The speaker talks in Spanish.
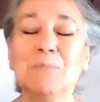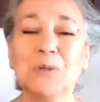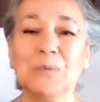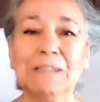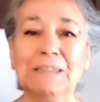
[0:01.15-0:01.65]

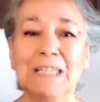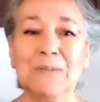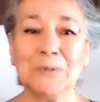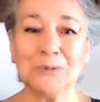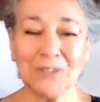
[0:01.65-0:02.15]
Muy buen día,
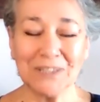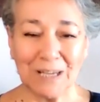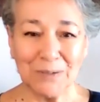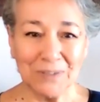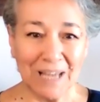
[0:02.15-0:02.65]
un gusto de
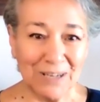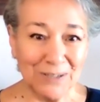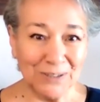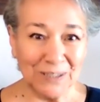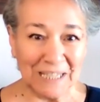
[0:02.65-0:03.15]
saludarlos.